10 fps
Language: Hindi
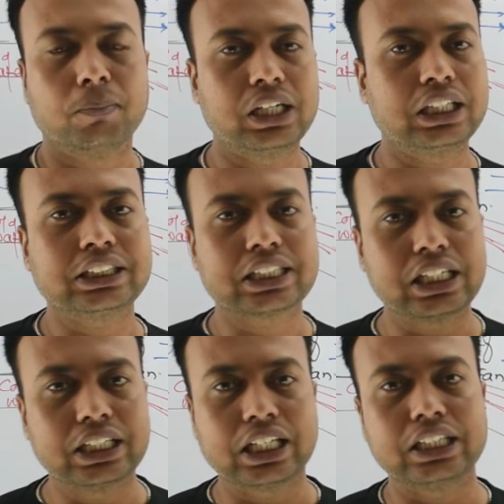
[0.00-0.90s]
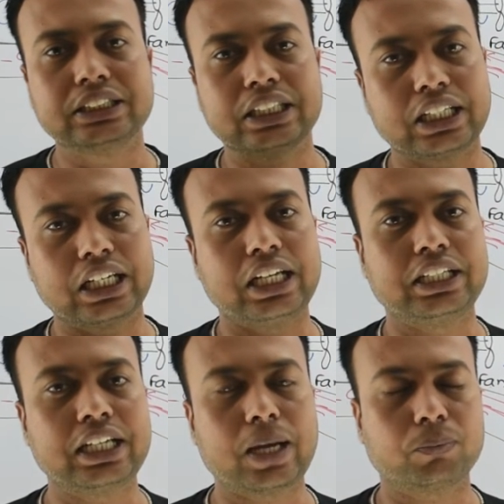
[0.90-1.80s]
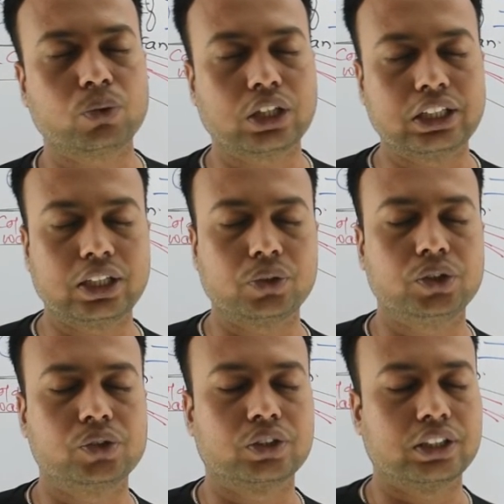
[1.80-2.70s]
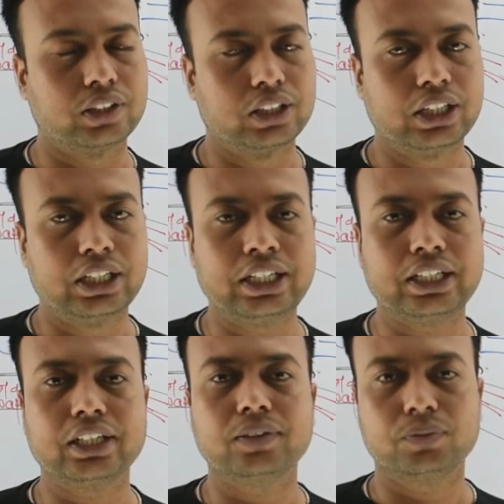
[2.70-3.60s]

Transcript: मल्टी सिलेंडर इंजन के लिए ये आपको क्लियर हुई होगी ठीक है